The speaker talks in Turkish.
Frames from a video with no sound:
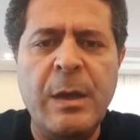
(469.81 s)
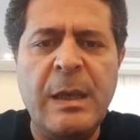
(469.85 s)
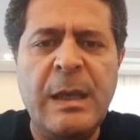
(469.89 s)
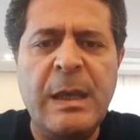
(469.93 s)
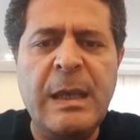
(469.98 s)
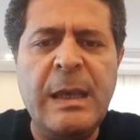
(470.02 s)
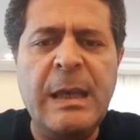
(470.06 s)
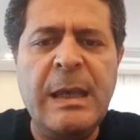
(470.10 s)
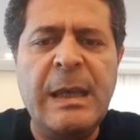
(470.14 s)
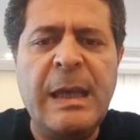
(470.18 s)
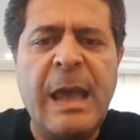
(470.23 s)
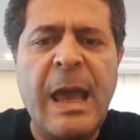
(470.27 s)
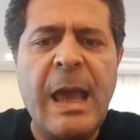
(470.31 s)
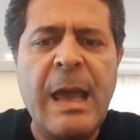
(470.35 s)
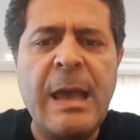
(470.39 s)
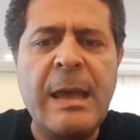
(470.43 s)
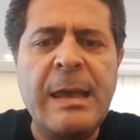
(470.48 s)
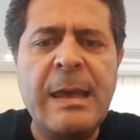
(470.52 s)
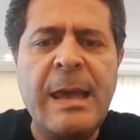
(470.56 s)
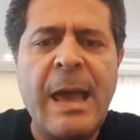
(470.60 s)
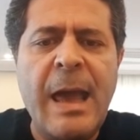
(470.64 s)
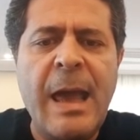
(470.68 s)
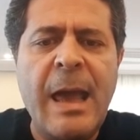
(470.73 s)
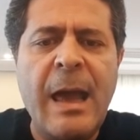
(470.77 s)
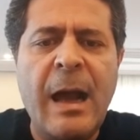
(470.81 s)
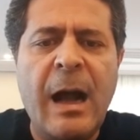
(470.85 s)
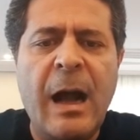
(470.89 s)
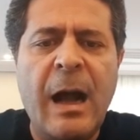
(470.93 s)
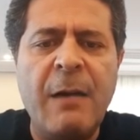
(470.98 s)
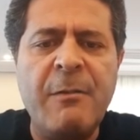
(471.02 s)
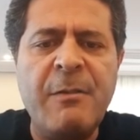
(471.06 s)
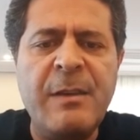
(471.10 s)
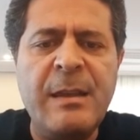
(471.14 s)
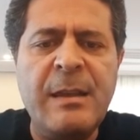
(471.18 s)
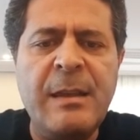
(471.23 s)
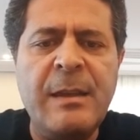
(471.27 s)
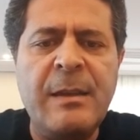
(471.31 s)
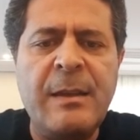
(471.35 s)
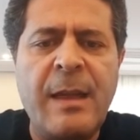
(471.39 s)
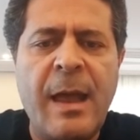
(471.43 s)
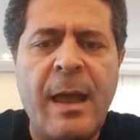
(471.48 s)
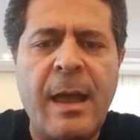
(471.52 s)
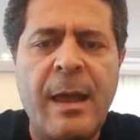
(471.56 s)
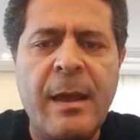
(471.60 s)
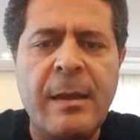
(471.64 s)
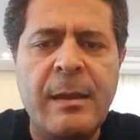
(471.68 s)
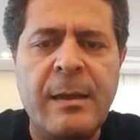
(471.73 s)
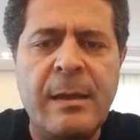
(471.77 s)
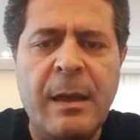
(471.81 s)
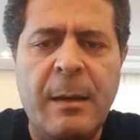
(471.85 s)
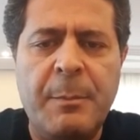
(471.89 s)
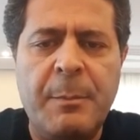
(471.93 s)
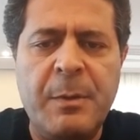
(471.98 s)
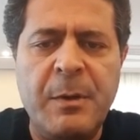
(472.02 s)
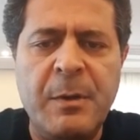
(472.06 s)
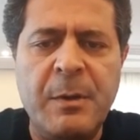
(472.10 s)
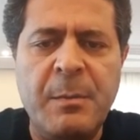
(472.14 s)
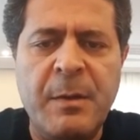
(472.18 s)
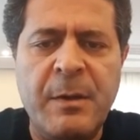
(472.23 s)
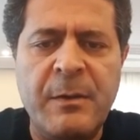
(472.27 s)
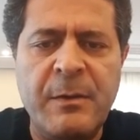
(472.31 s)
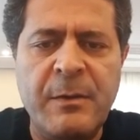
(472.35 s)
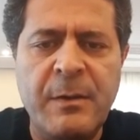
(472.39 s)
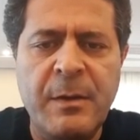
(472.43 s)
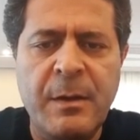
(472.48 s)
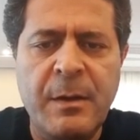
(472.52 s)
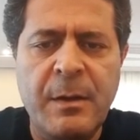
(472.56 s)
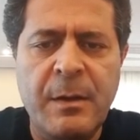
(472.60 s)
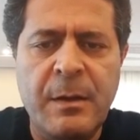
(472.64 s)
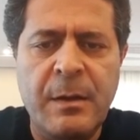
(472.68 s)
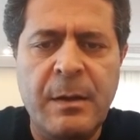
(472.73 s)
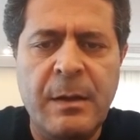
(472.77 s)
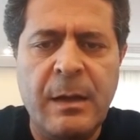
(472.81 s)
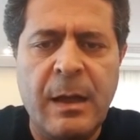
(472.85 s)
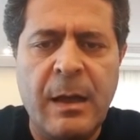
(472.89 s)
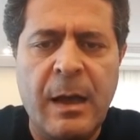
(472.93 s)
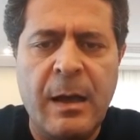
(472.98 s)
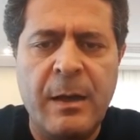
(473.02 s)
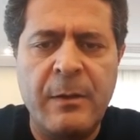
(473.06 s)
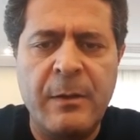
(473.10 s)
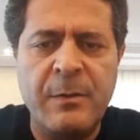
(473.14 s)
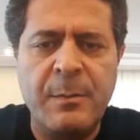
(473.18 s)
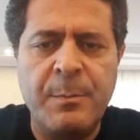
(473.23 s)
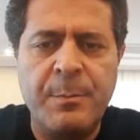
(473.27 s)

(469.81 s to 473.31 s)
IgG avidite yapılması lazım.